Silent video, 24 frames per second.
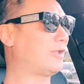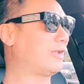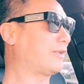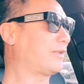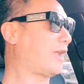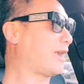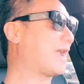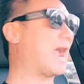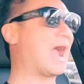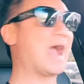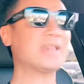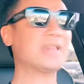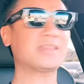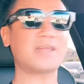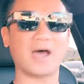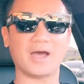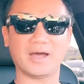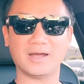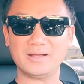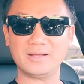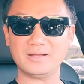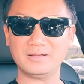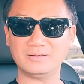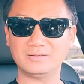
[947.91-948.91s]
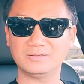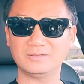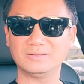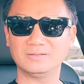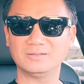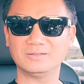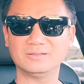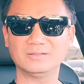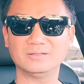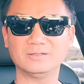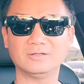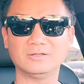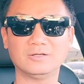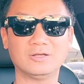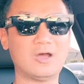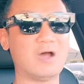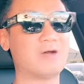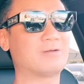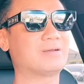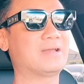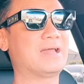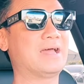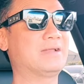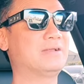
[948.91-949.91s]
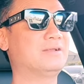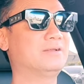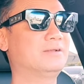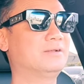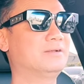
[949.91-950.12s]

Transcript: cho cá thở hoặc là